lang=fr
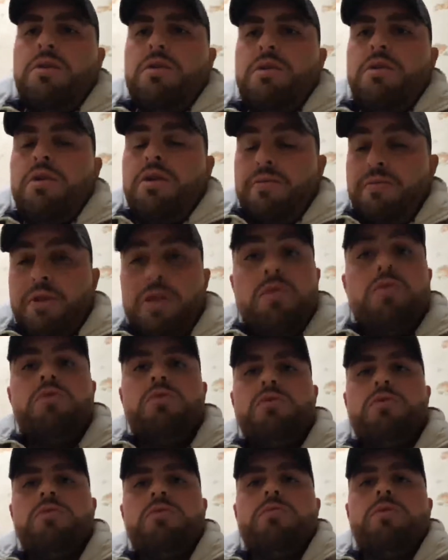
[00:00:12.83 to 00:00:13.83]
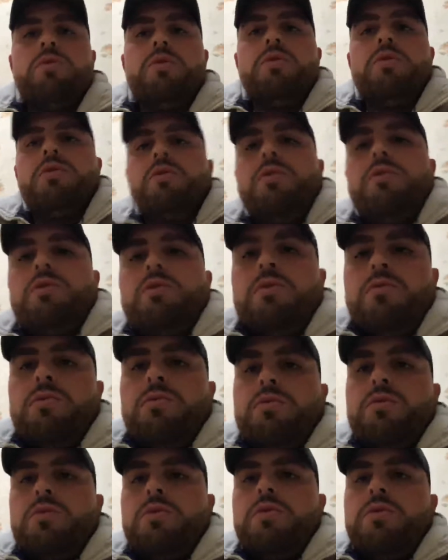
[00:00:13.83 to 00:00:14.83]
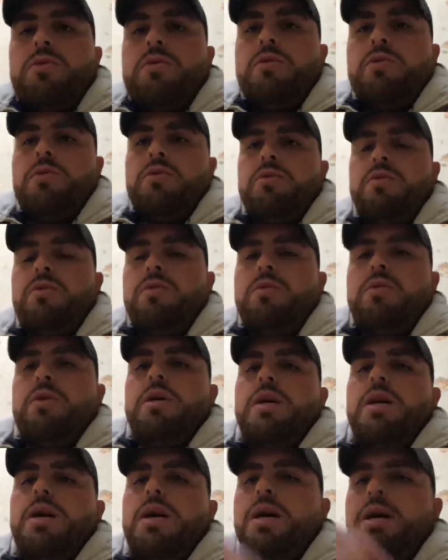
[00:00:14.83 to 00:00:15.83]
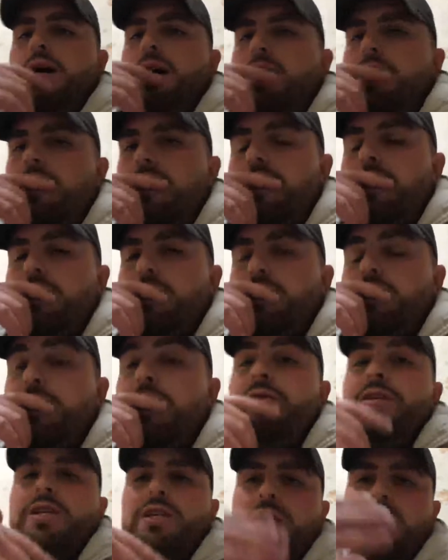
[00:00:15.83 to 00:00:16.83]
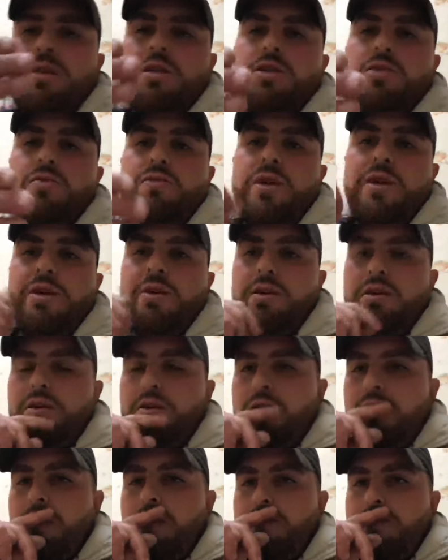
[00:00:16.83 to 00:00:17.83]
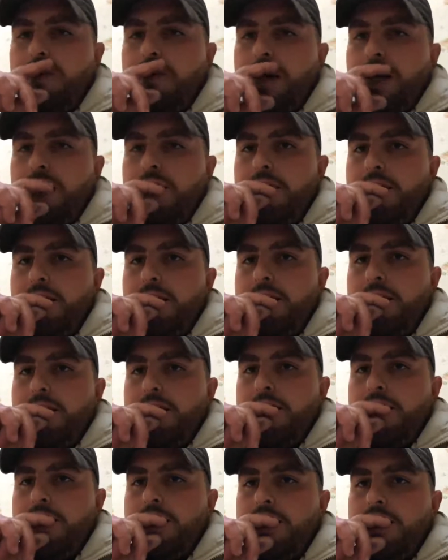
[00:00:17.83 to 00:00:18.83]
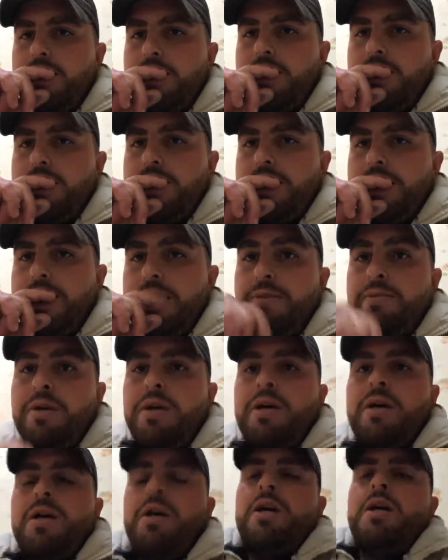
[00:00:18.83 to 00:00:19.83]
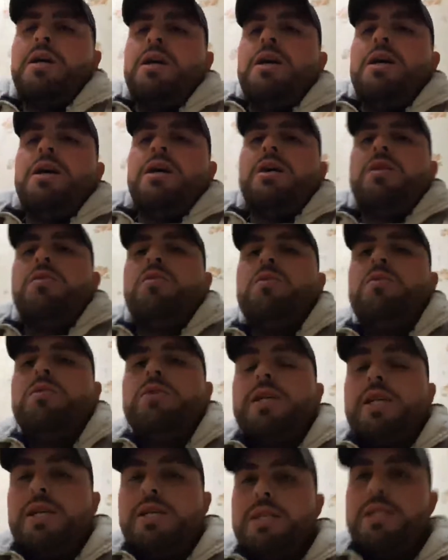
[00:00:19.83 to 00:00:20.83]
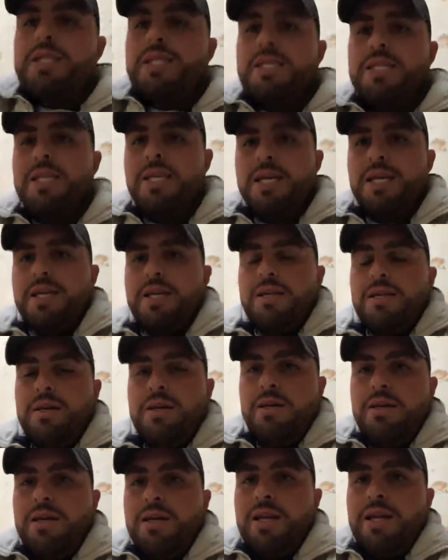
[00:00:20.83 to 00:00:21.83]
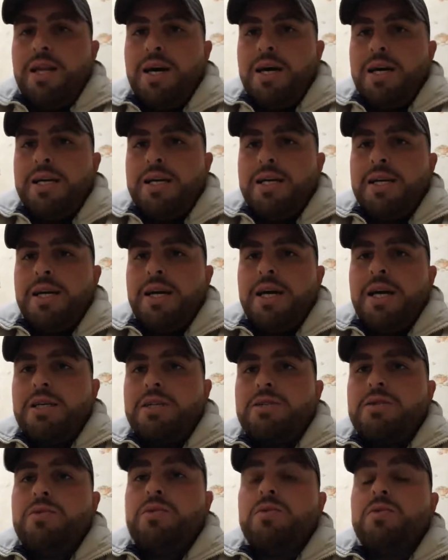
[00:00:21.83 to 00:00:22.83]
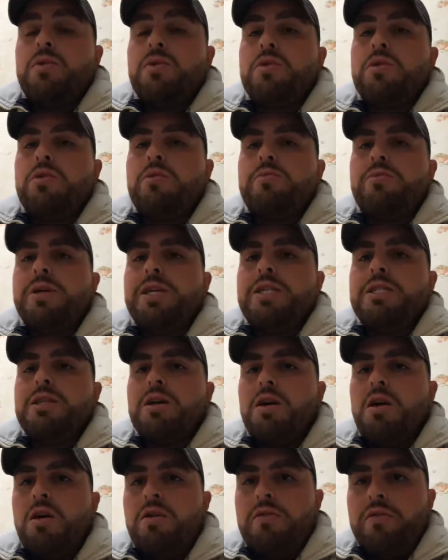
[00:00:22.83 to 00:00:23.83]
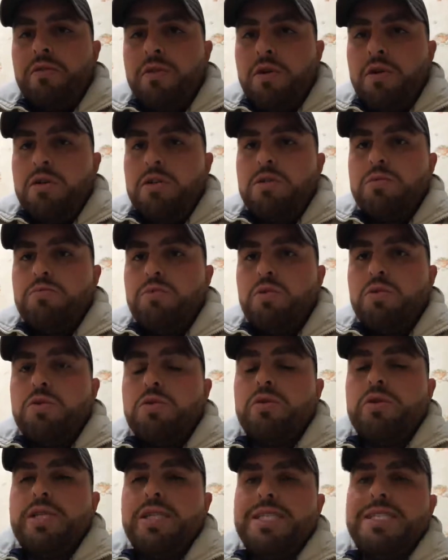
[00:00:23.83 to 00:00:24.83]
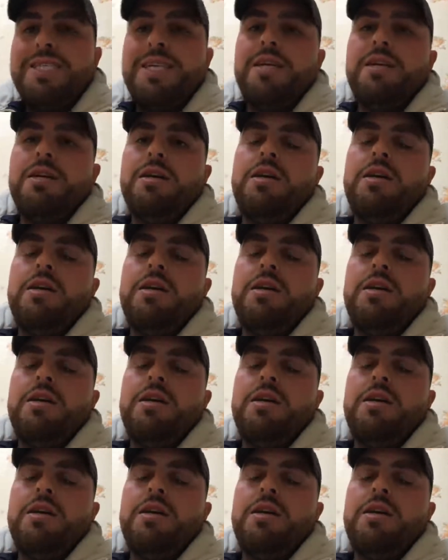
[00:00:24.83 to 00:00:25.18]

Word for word: Des vidéos YouTube. Donc euh, alors, je, oui, je voulais euh, parler d'un sujet. Donc c'est la création d'entreprises en France pour ceux et celles